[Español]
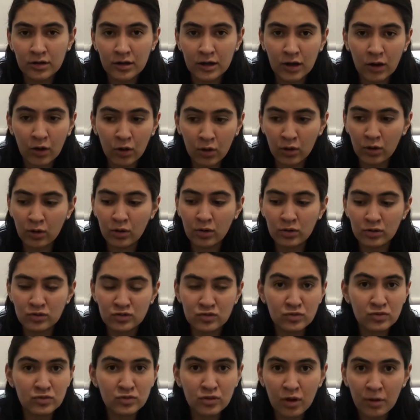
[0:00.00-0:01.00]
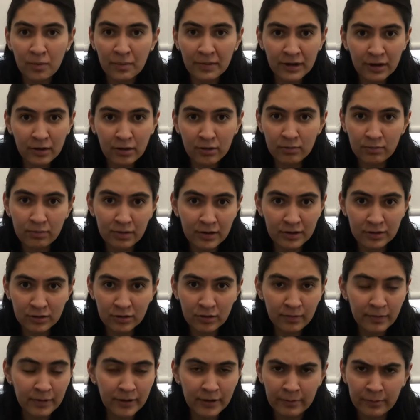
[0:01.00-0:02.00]
o su nombre completo
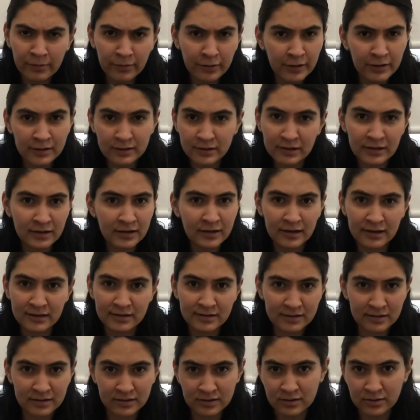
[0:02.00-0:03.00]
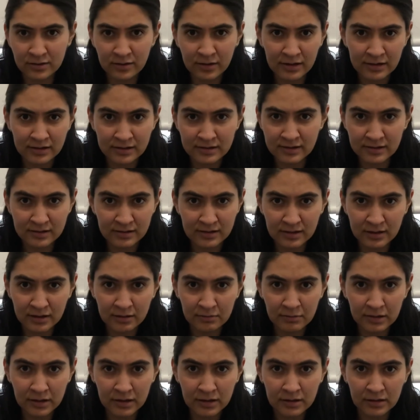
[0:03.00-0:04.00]
para poder tener acceso a estas
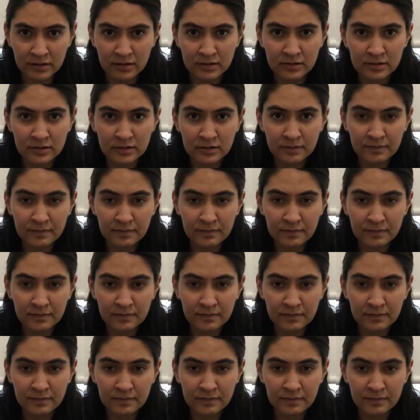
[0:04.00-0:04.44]
herramientas.